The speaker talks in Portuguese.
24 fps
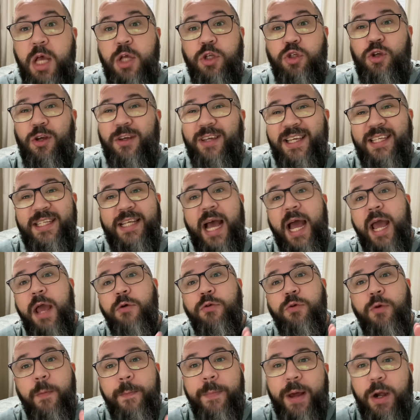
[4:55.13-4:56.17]
só que Israel
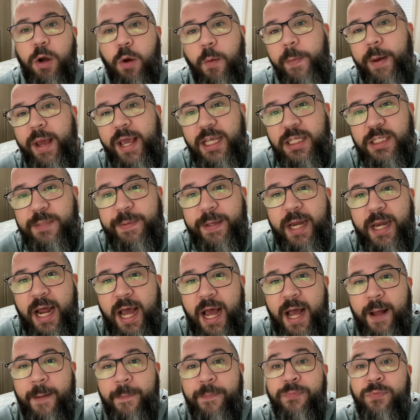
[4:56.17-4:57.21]
não parou para
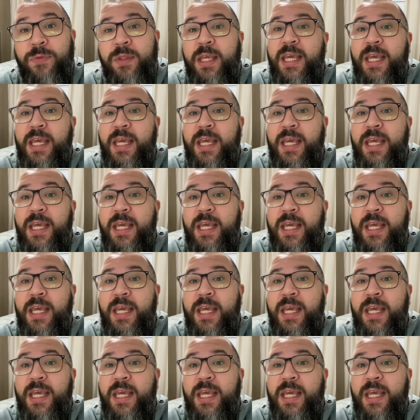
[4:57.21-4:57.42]
respirar.